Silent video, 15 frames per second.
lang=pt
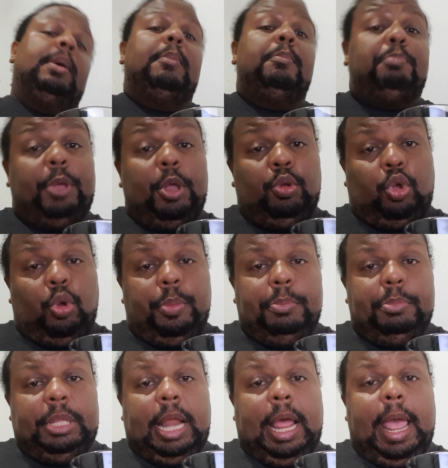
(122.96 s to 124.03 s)
pelo que eu
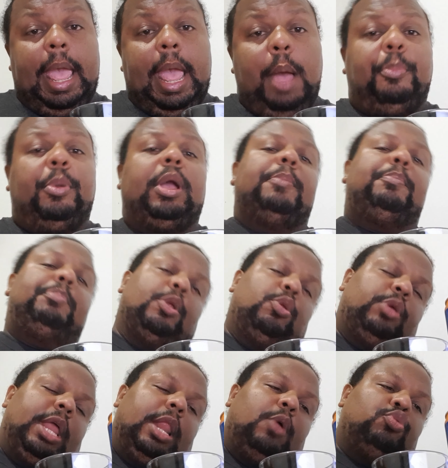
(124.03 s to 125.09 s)
bebi na época e pelo
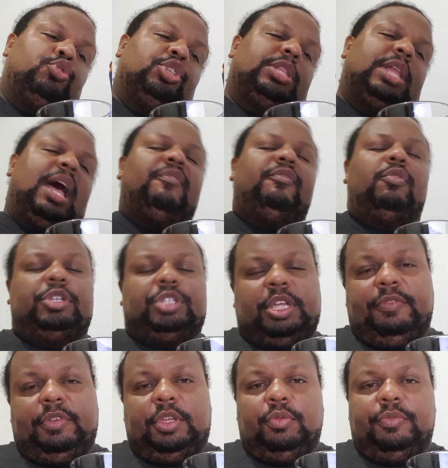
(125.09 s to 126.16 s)
que ela custava, eu
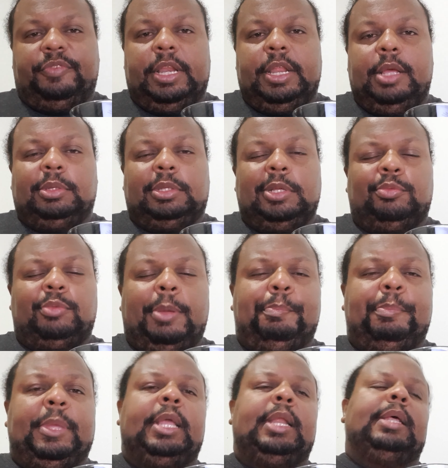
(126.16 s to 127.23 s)
achava que não valia tanto a
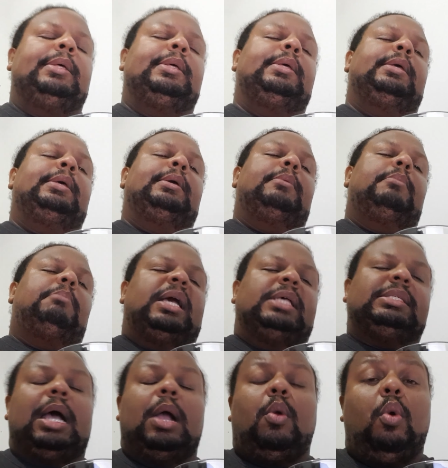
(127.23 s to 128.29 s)
pena, mas
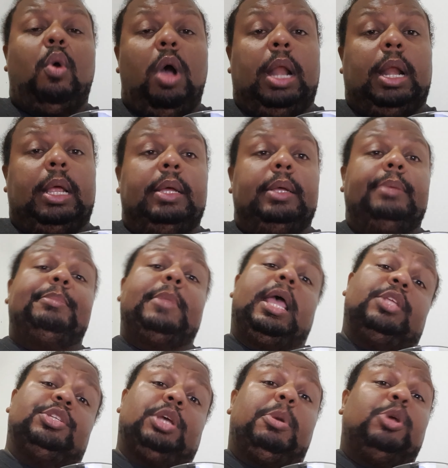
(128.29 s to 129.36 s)
agora ela
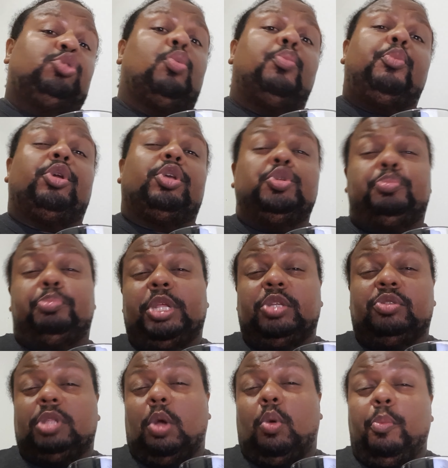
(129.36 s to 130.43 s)
já baixou um pouquinho de preço,
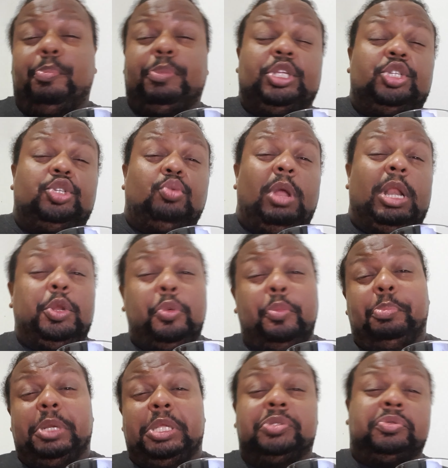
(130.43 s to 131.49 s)
está competindo ali no
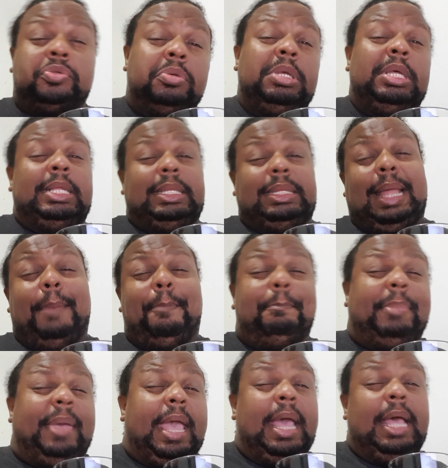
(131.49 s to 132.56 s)
preço da
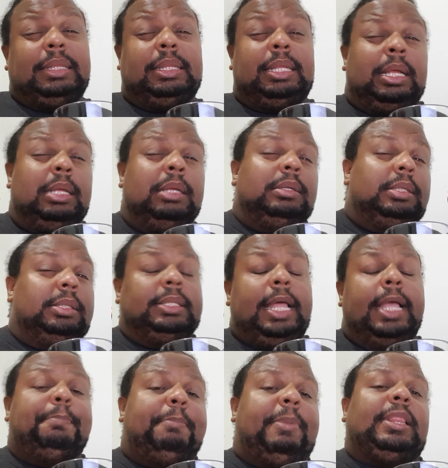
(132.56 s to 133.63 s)
Petra,
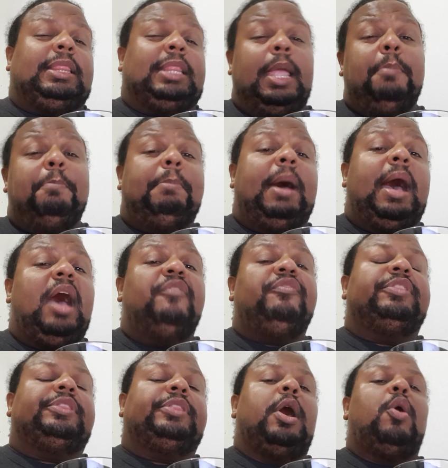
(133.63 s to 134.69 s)
da Ipave e
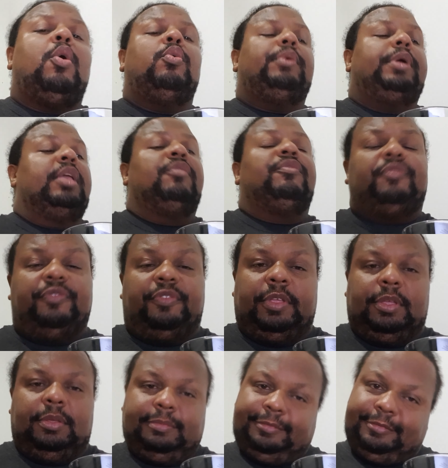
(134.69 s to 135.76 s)
tal, enfim.
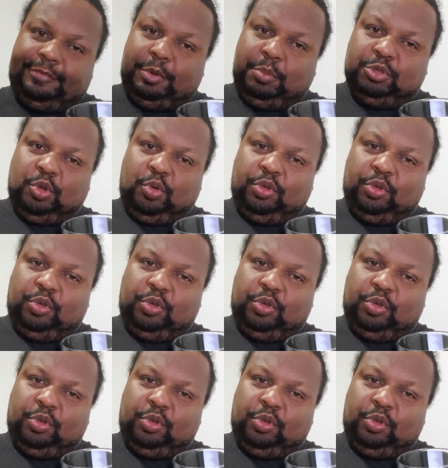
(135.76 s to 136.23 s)
Vamos ao